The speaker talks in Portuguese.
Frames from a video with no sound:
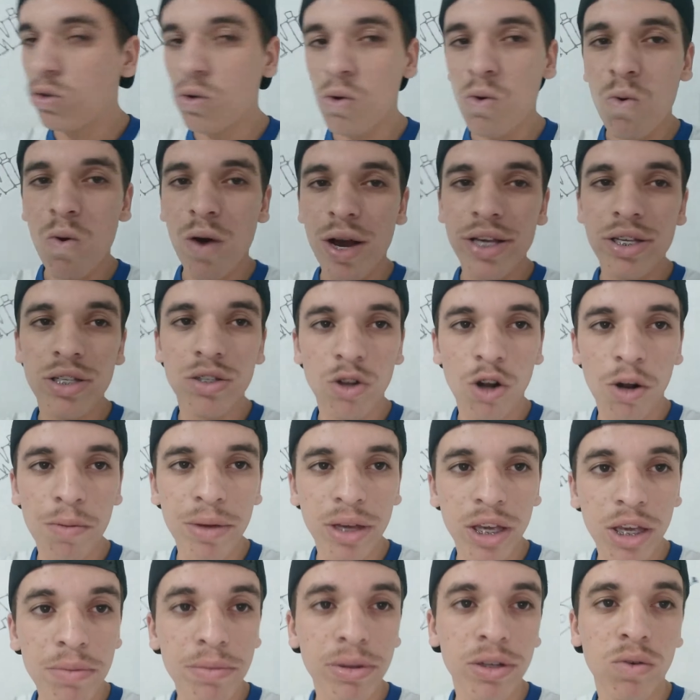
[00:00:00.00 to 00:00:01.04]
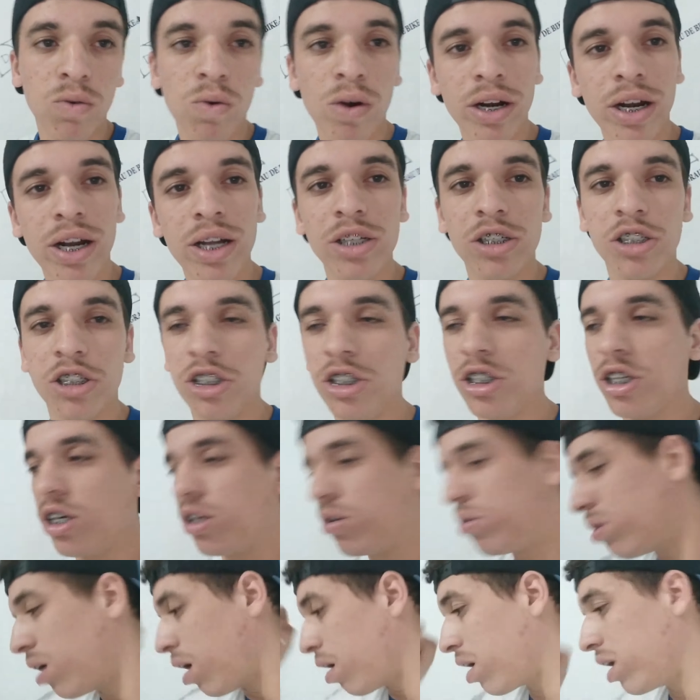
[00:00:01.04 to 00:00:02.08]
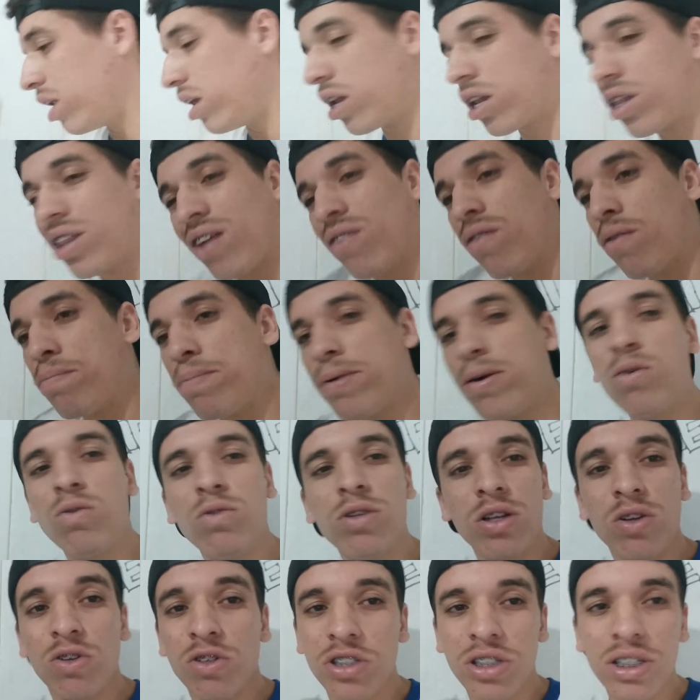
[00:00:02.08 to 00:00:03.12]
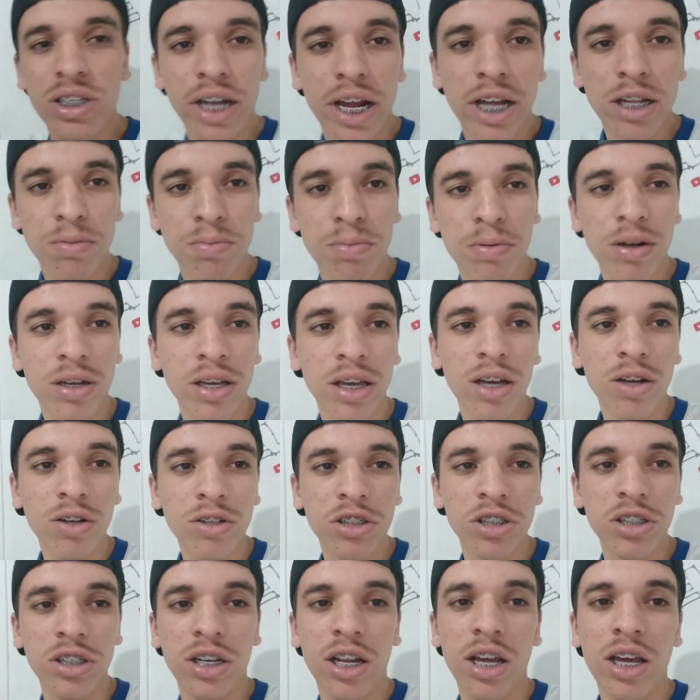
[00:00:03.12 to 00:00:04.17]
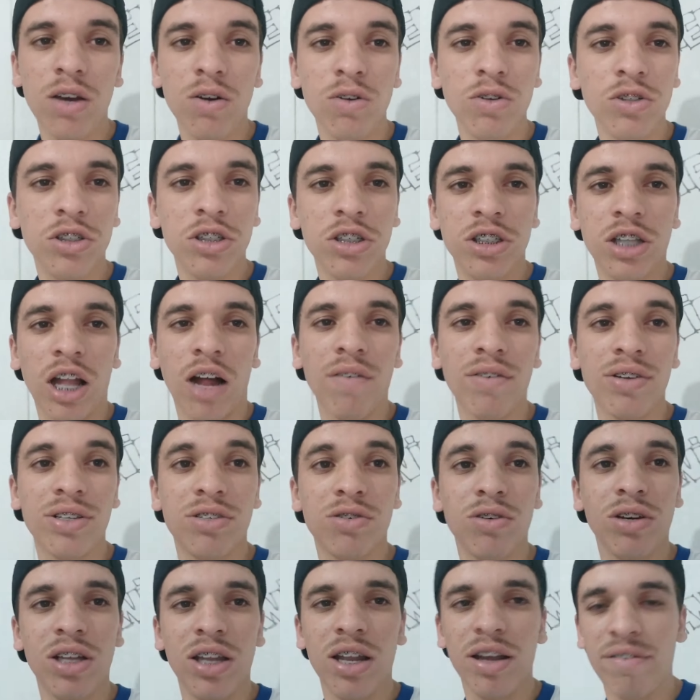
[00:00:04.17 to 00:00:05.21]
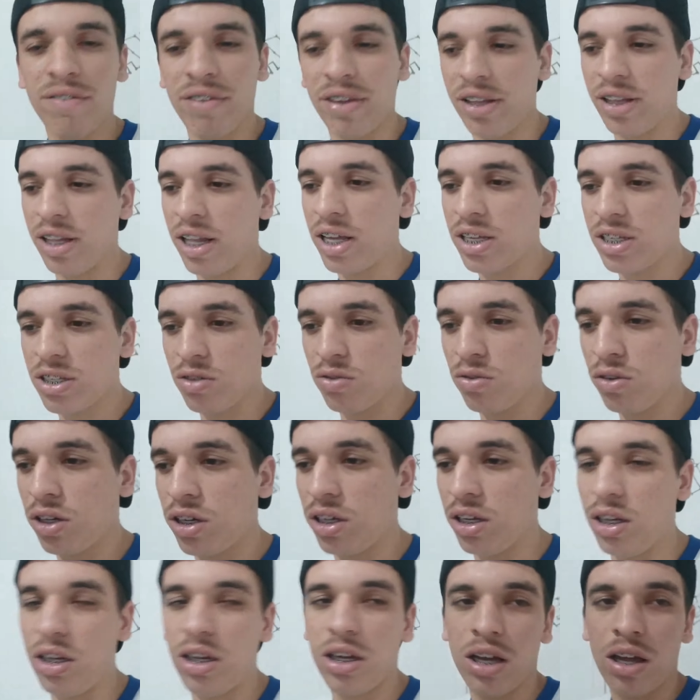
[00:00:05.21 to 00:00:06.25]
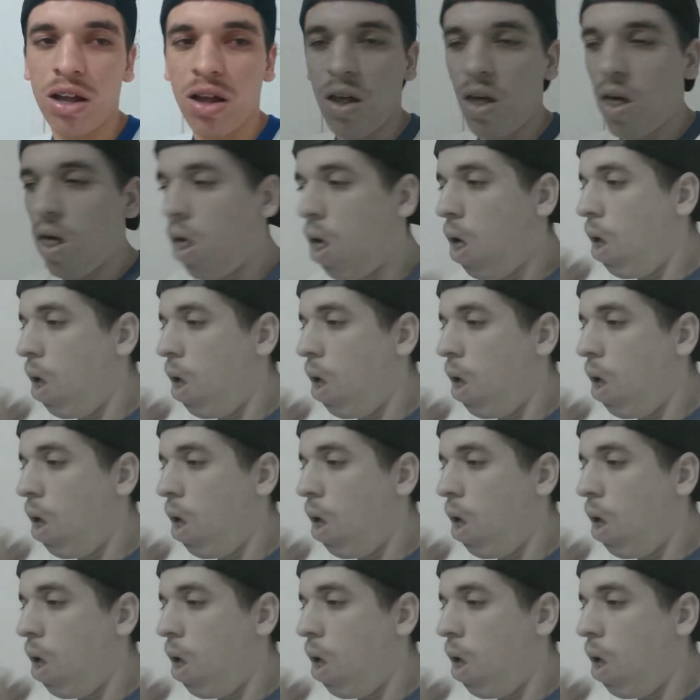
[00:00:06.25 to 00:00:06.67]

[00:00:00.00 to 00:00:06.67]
eu tô com a Storm aqui, mano, guardadinha. A galera tava perguntando direto por que, que eu tirei, onde tava, se eu queria vender, se eu não queria.